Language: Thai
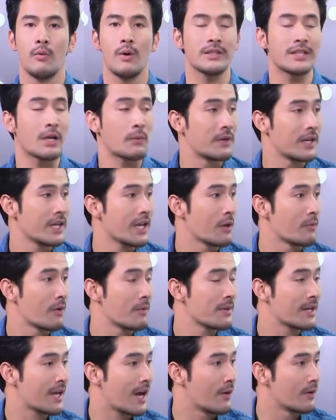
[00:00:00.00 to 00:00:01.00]
ว่าแต่วันนี้เห็น
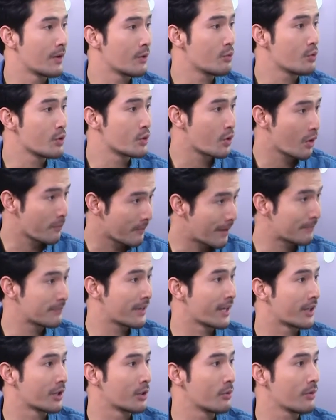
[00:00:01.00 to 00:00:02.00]
ว่ามีข่าวเรื่องหุ่นยนต์มาอัป
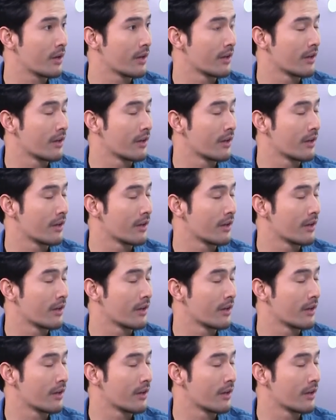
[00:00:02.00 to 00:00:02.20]
เดตกันด้วย